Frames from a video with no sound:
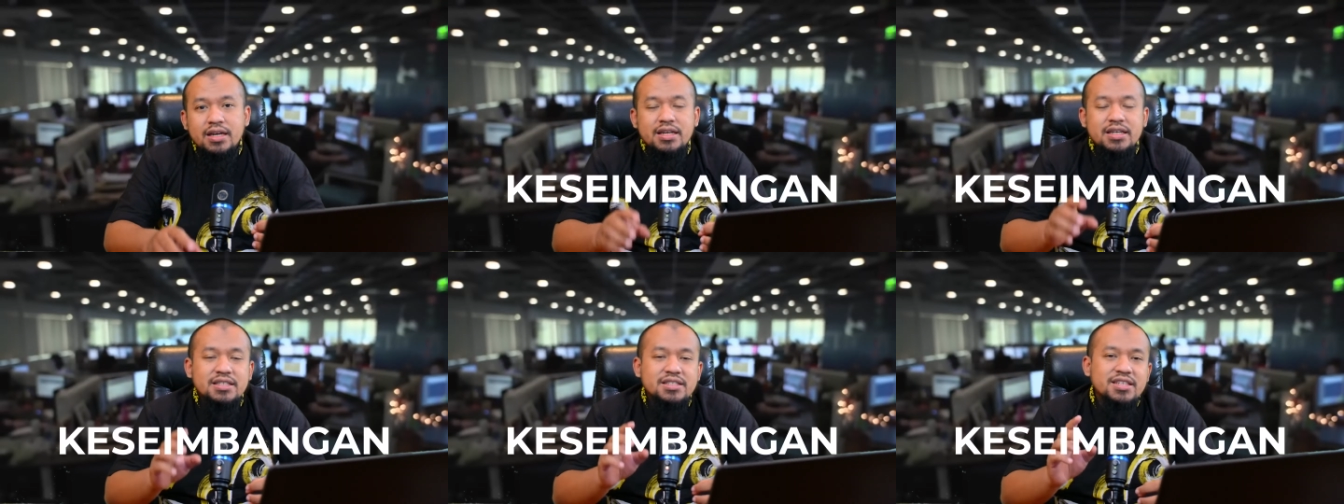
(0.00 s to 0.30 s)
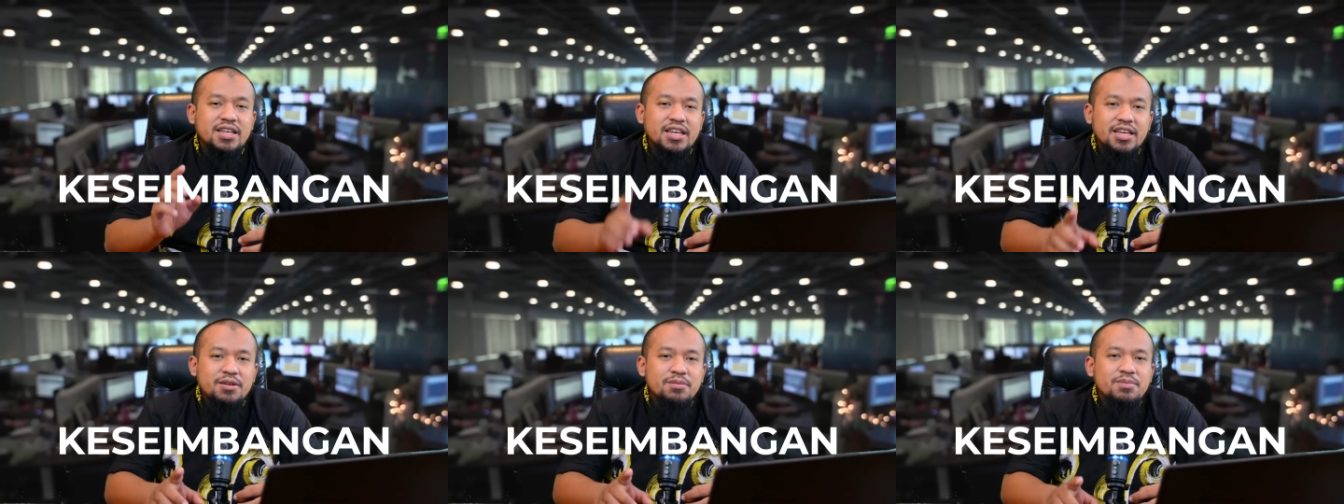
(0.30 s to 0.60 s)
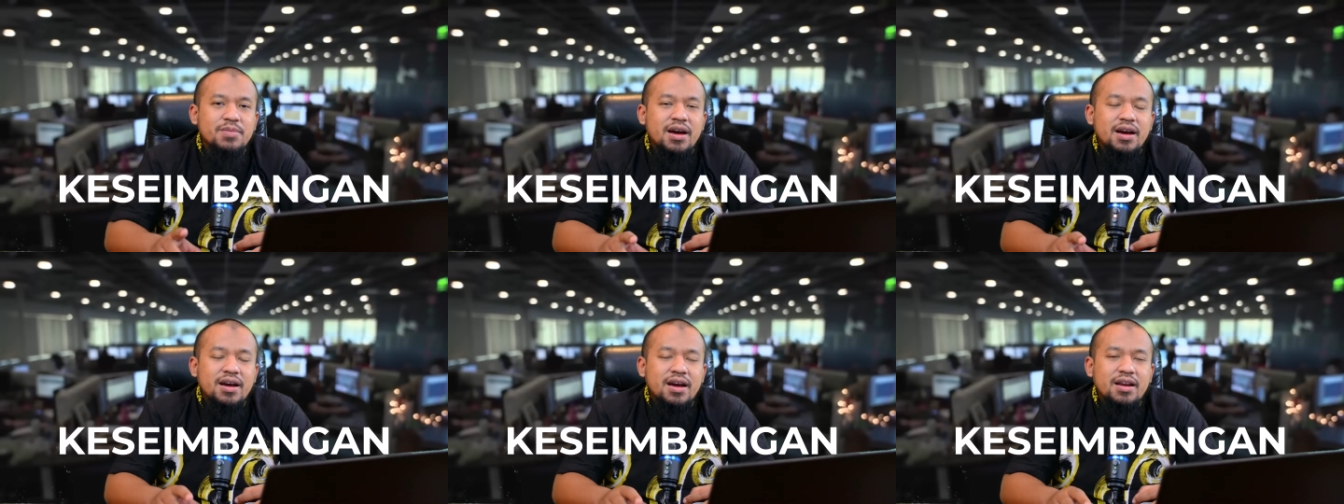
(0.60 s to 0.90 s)

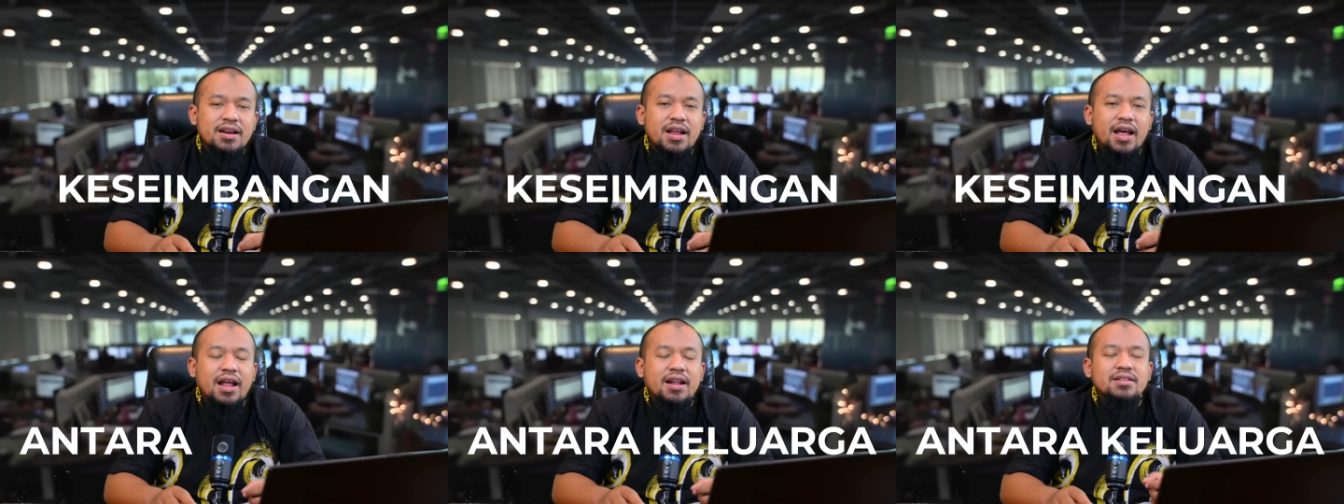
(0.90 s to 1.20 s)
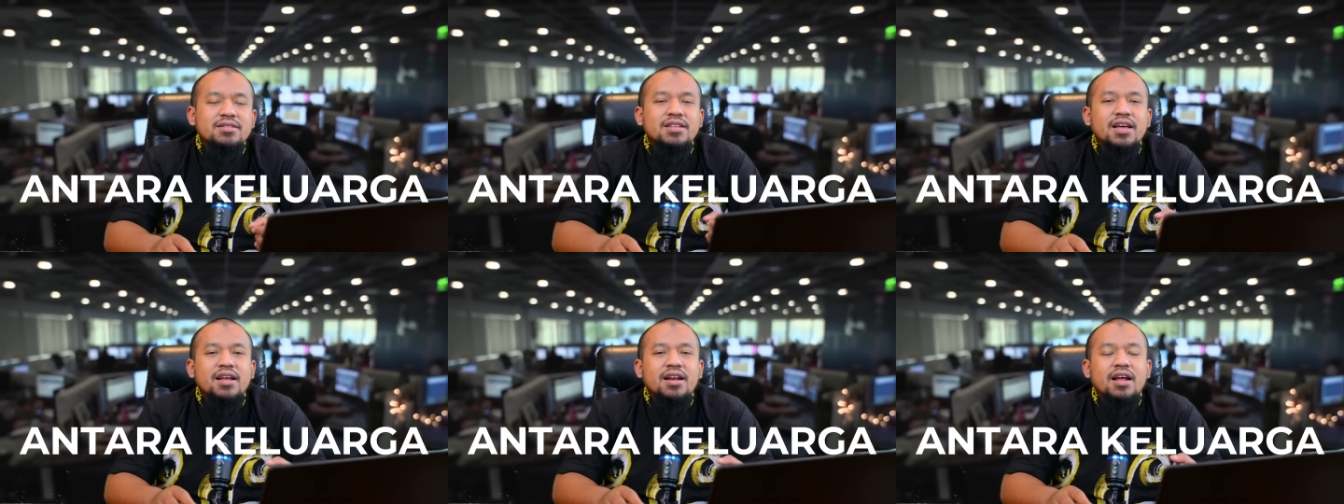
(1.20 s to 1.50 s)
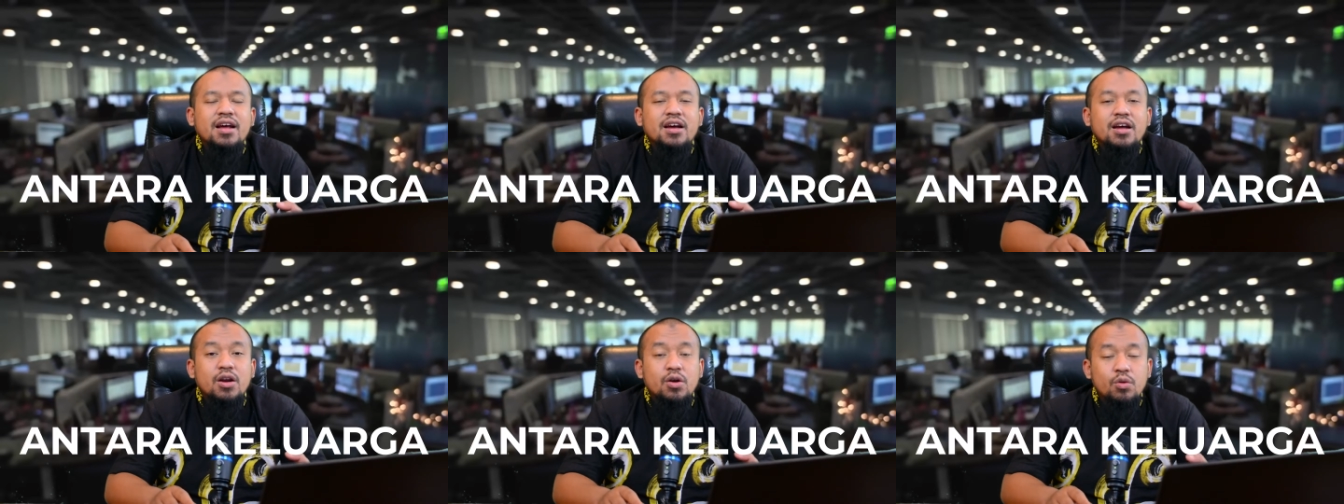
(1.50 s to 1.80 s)
keseimbangan
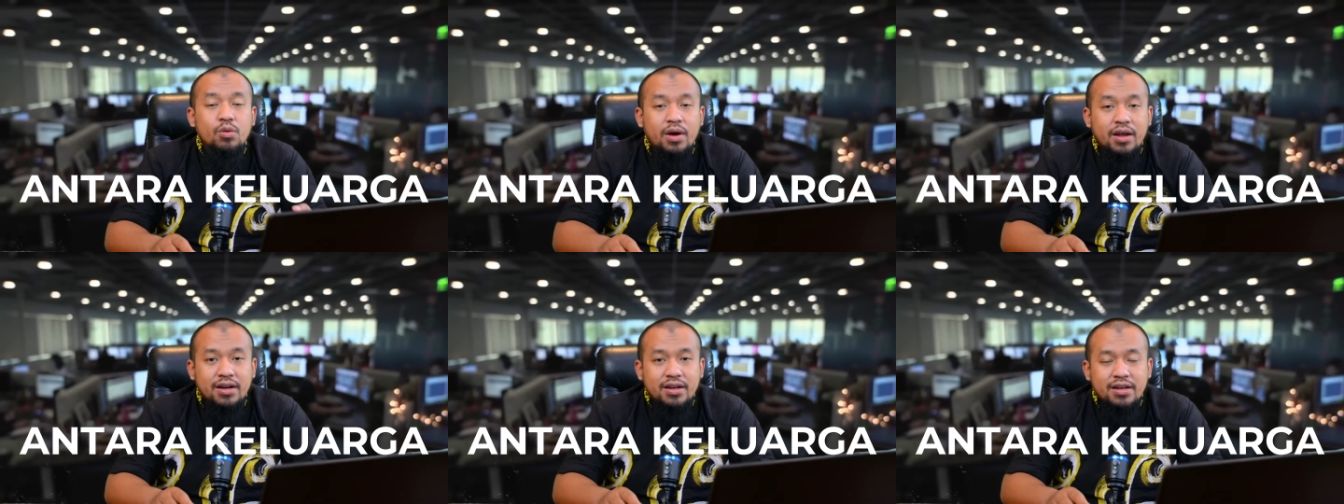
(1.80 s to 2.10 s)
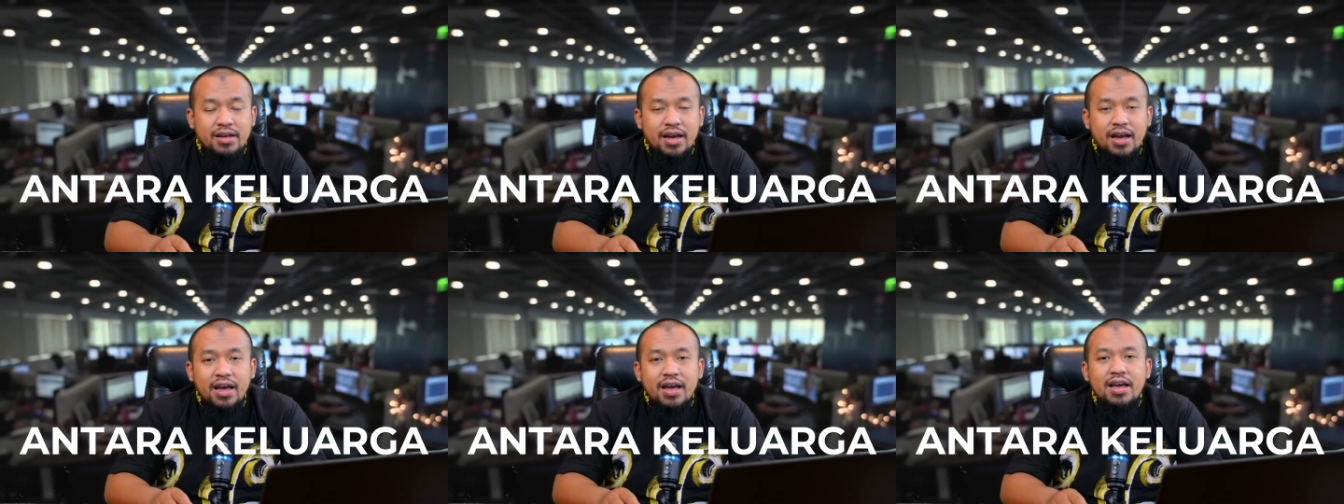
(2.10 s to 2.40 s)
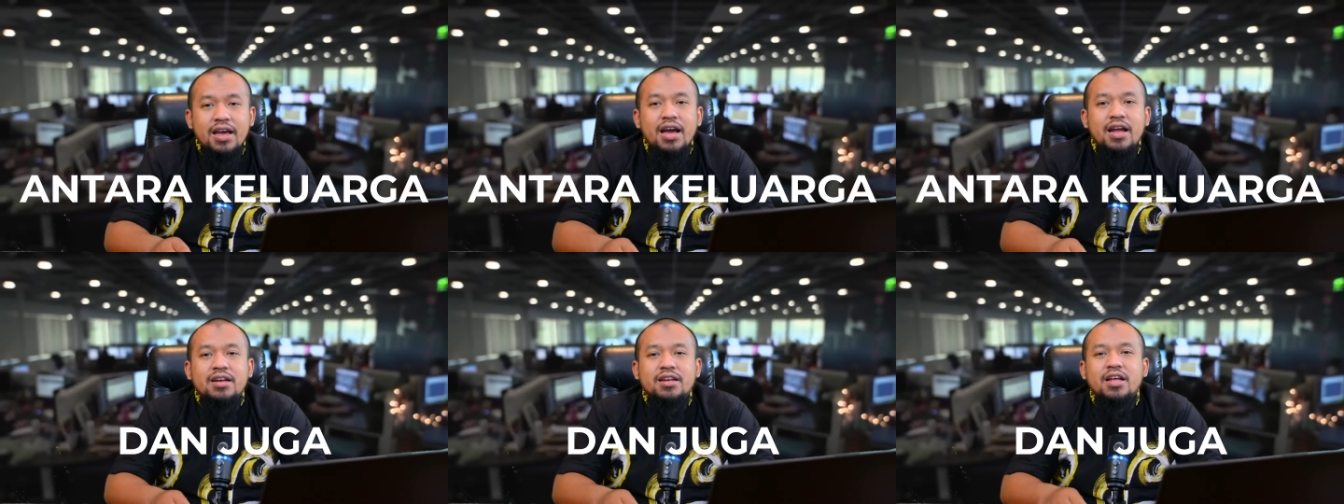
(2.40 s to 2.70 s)
antara
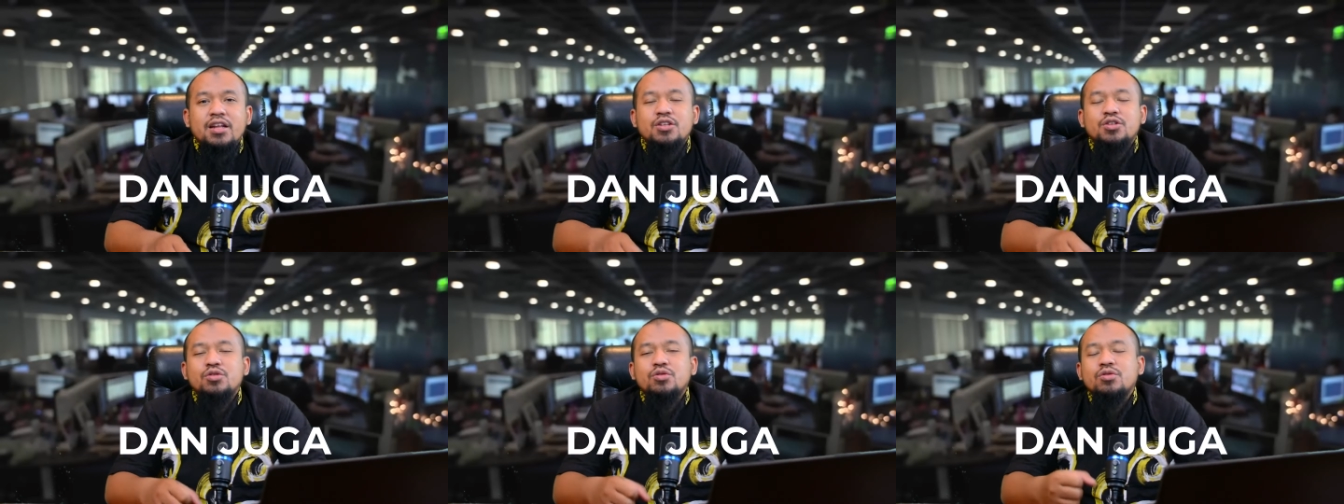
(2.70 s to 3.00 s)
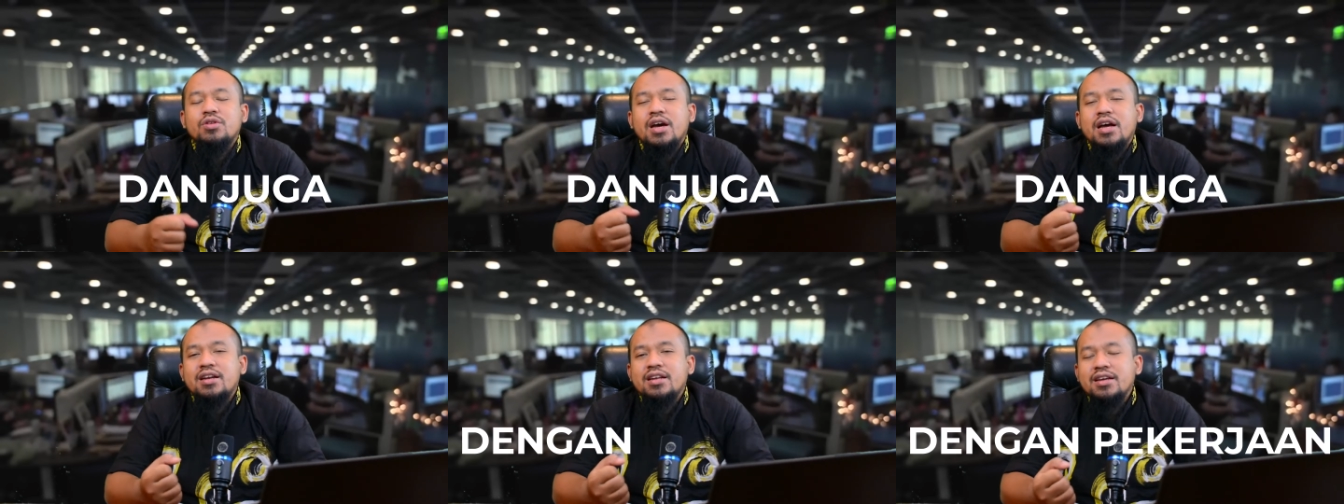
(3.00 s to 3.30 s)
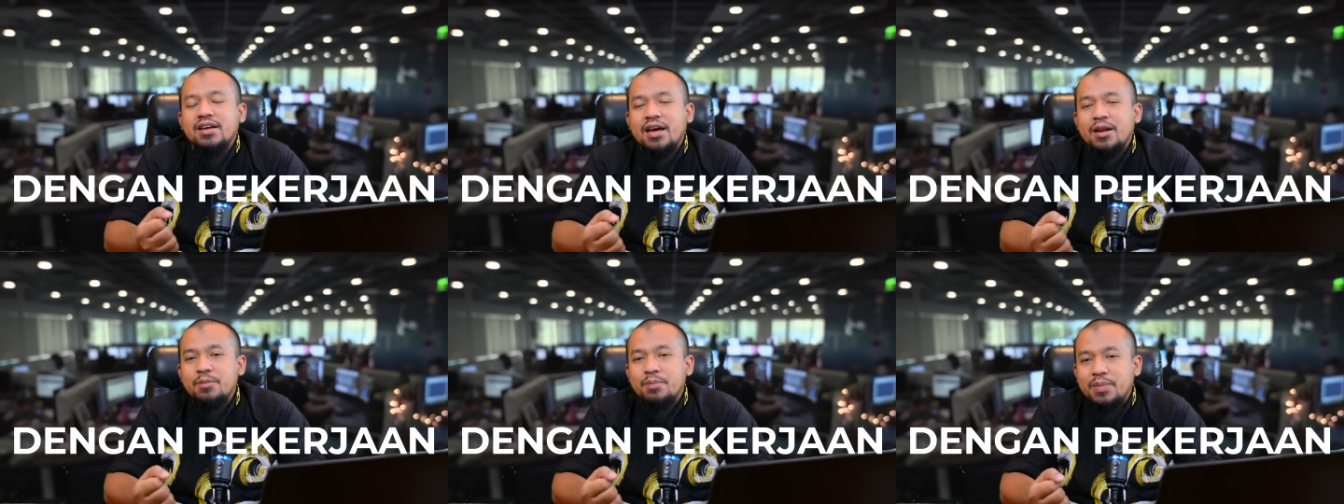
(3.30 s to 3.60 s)
keluarga dan juga
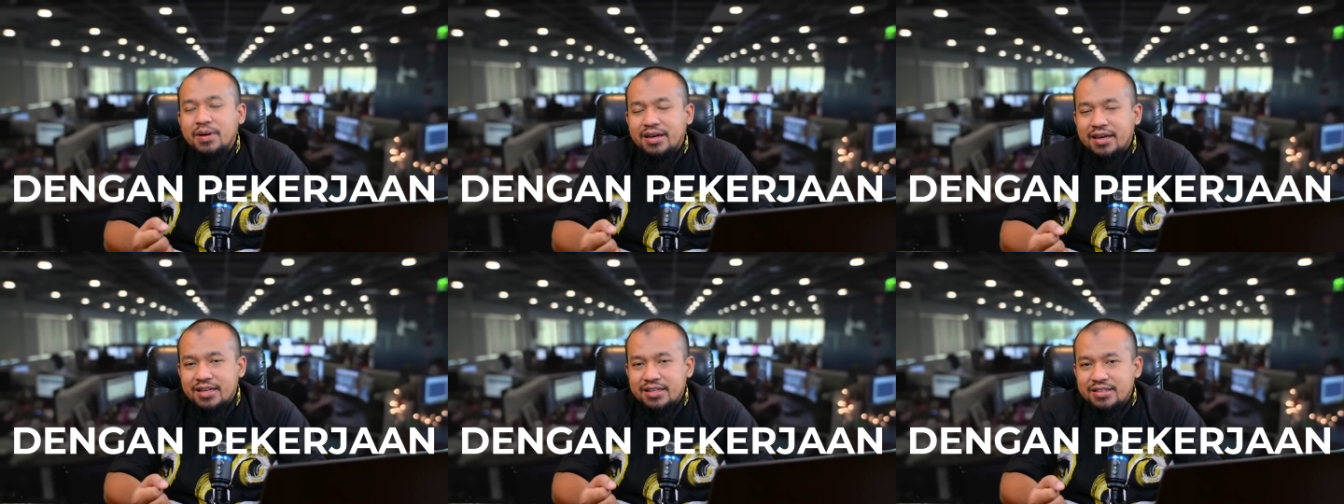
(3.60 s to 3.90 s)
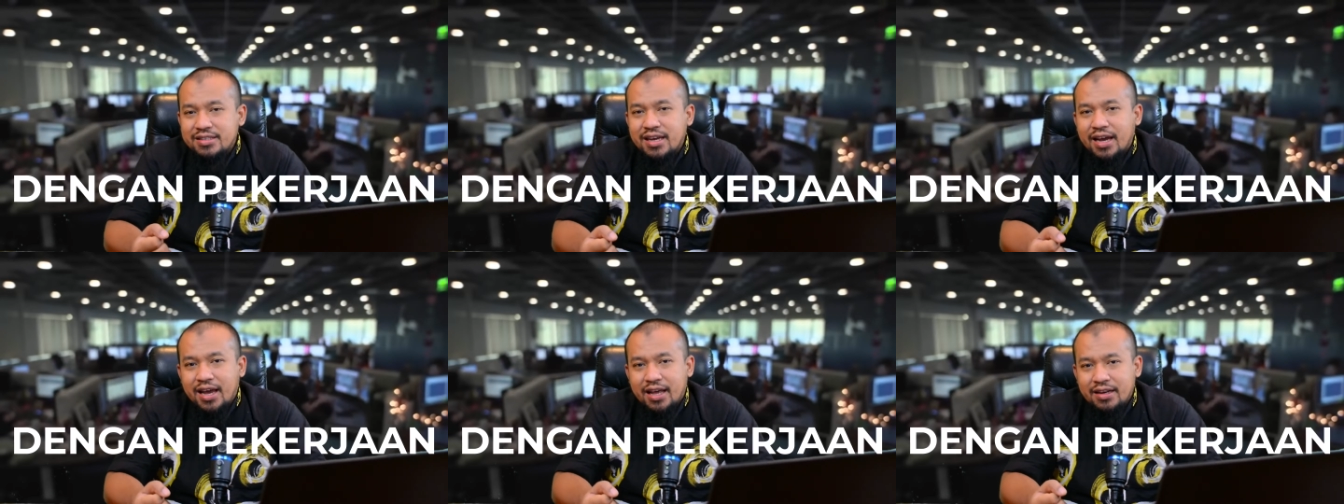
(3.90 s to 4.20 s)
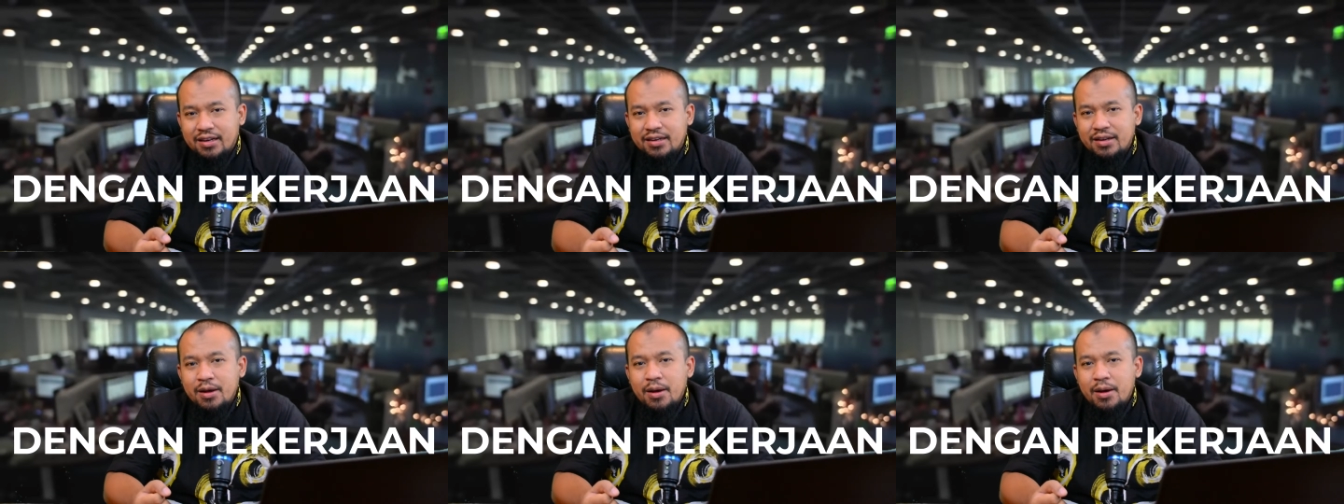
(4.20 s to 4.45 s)
dengan pekerjaan?